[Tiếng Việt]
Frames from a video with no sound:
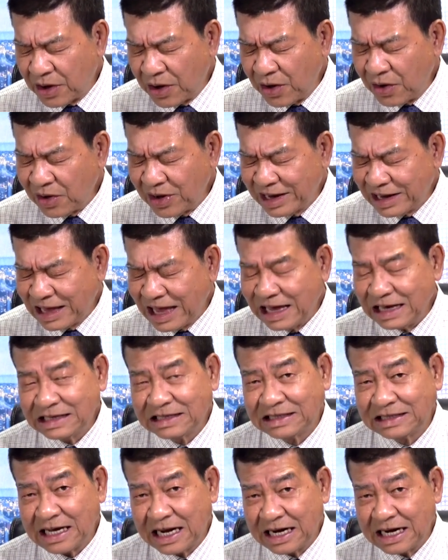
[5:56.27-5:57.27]

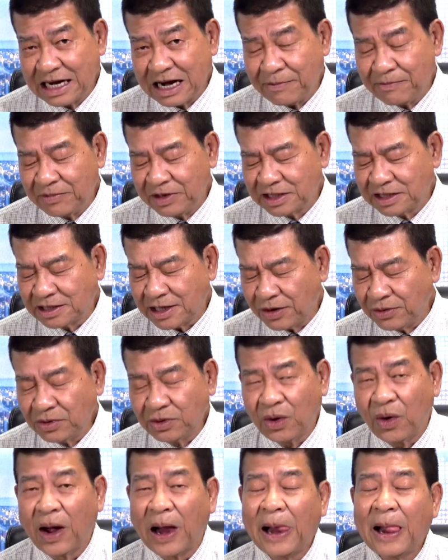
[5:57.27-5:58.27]
Hawkinson, 56
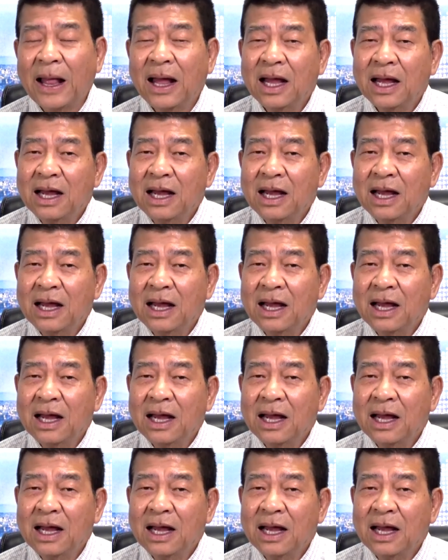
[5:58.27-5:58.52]
tuổi,